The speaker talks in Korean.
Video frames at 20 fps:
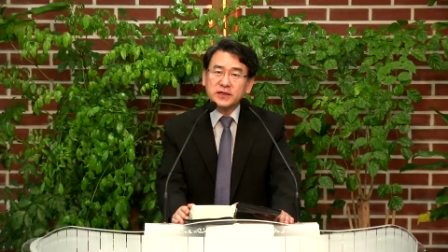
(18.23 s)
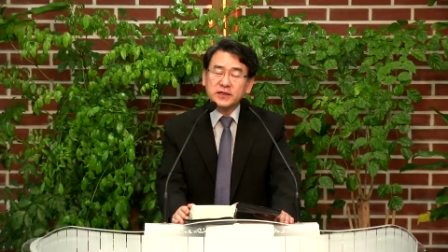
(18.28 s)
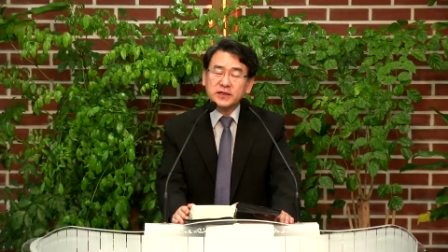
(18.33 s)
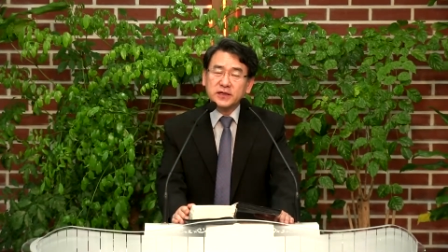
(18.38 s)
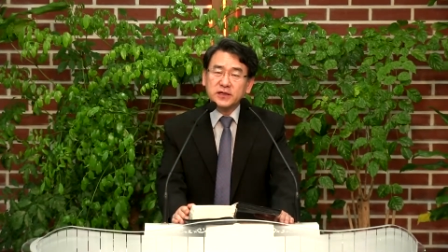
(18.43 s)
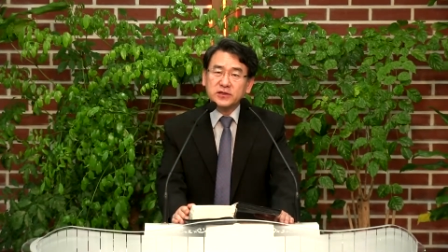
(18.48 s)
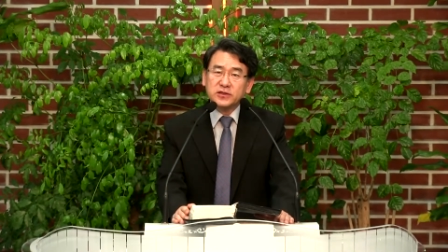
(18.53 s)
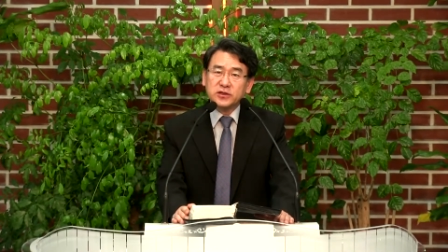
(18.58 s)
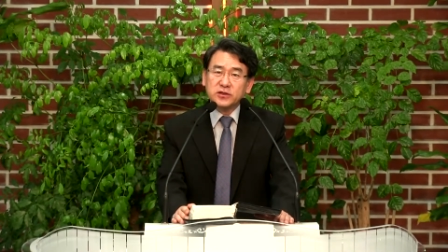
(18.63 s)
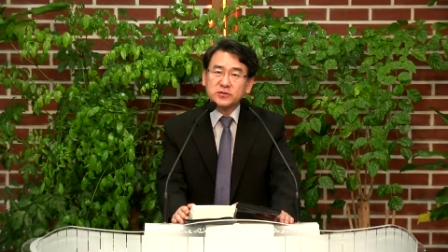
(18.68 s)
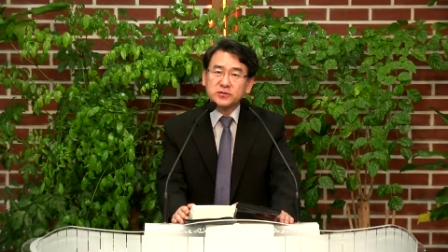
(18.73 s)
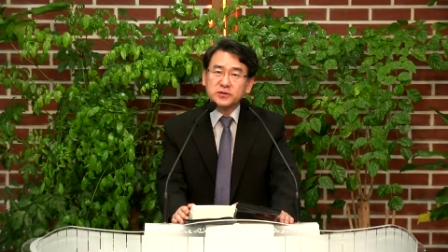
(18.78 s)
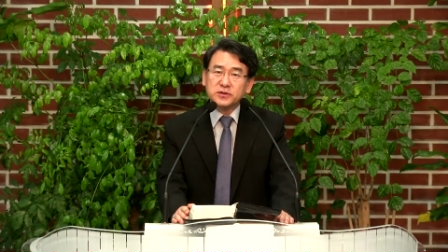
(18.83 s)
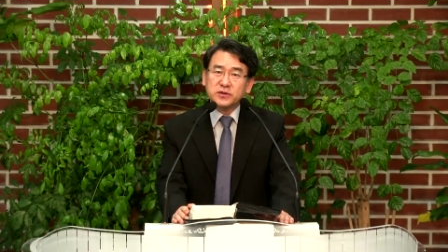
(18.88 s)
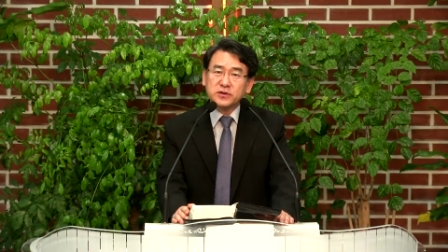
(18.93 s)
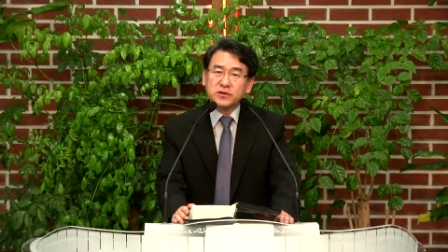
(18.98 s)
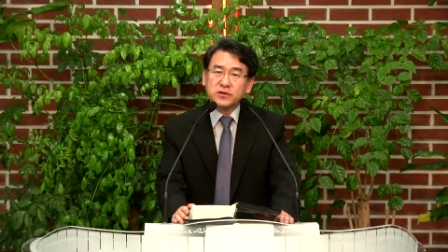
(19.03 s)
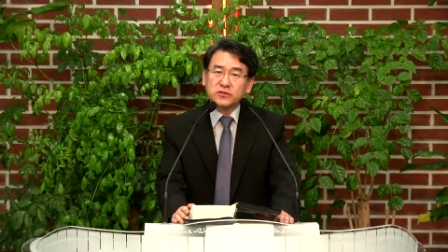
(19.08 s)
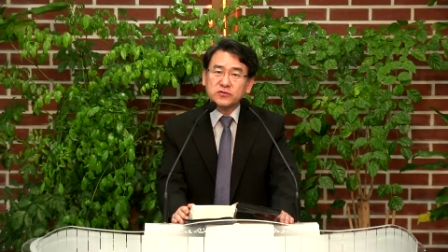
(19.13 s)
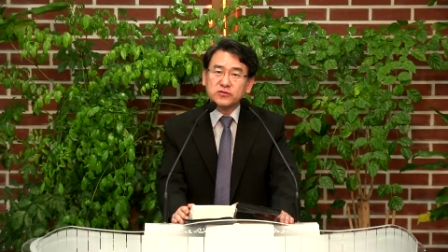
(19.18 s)

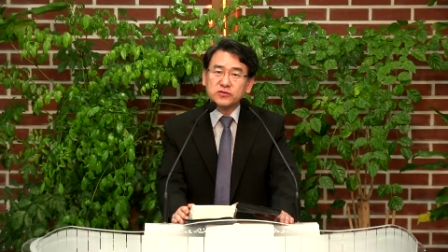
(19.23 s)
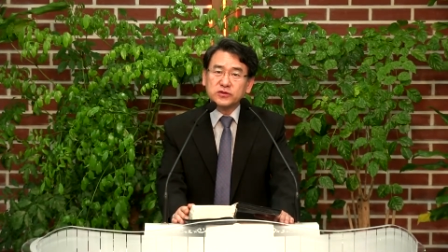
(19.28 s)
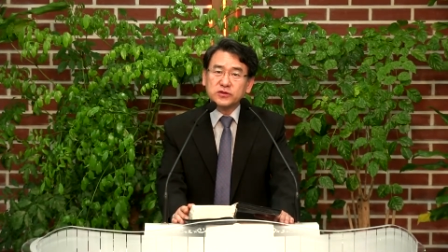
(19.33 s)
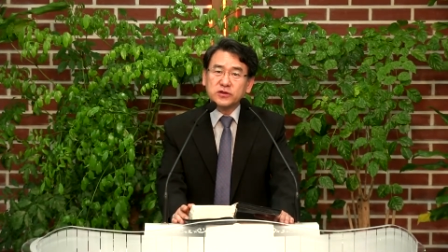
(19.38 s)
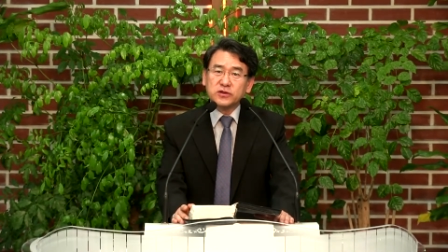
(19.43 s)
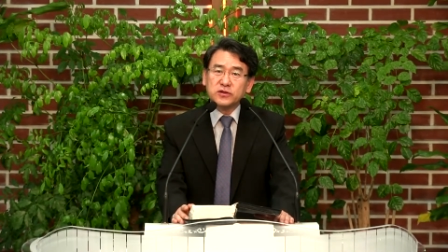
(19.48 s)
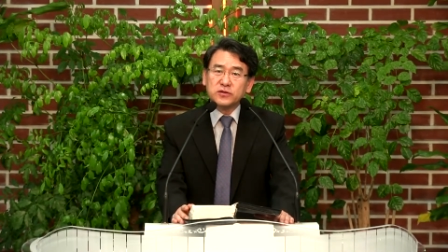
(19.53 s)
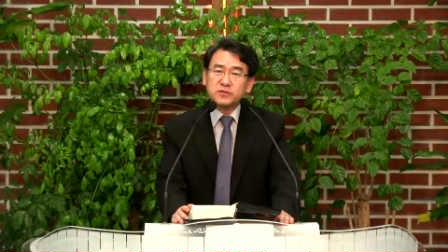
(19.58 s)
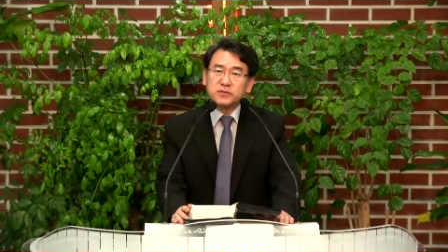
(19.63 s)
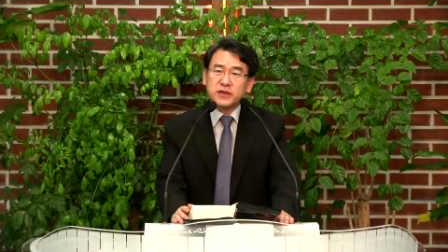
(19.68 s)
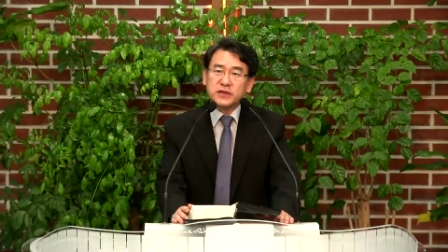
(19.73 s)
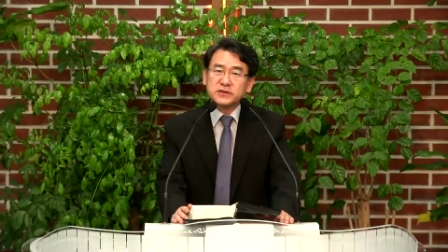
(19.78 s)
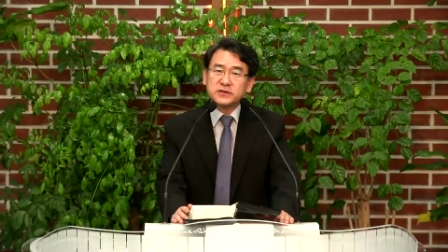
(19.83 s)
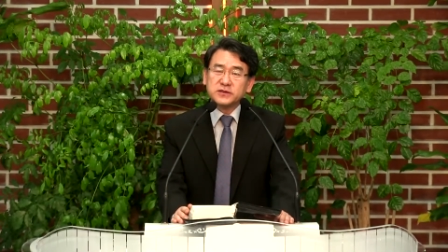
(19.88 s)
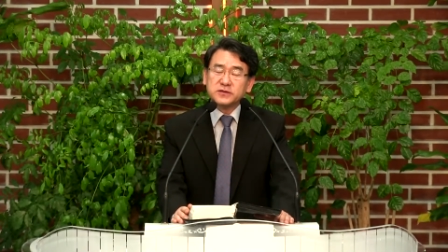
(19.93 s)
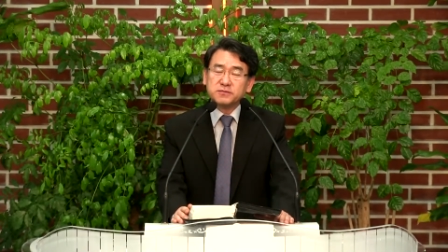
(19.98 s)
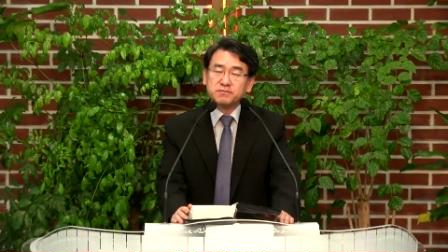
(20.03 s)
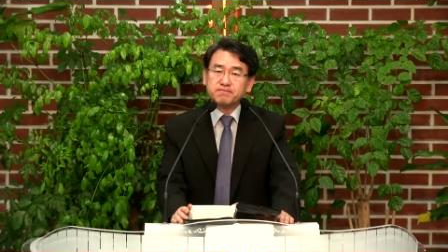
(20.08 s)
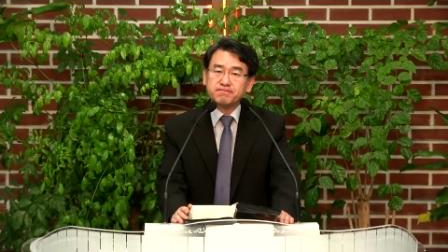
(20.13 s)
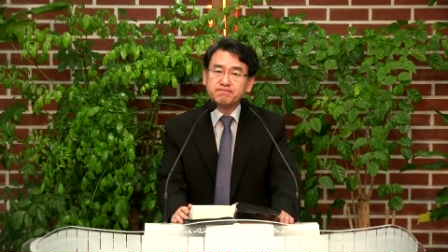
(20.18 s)
1절부터 9절
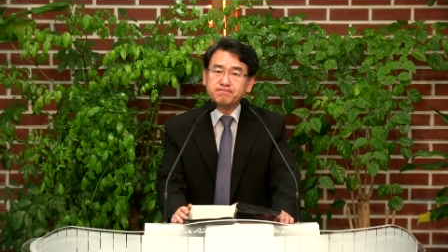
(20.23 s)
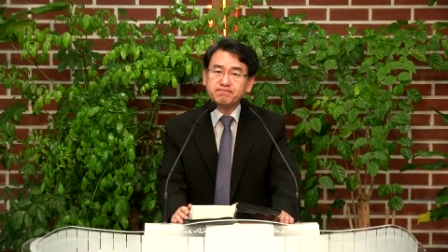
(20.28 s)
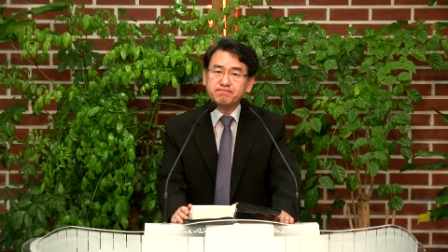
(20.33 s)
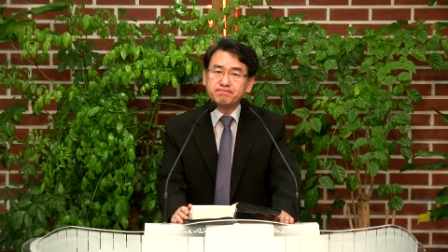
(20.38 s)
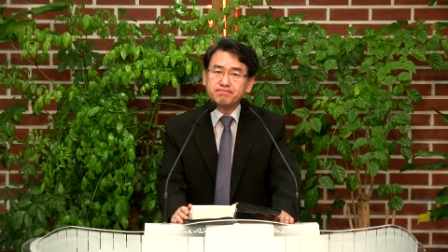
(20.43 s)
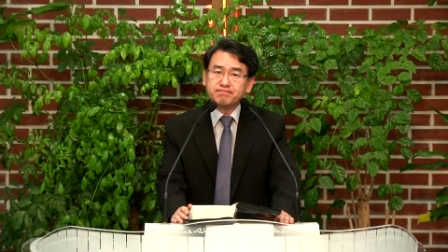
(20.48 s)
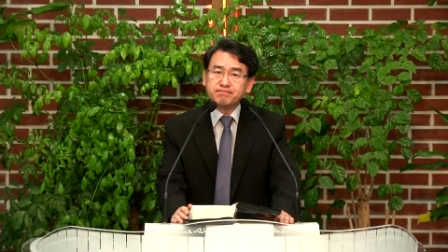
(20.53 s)
말씀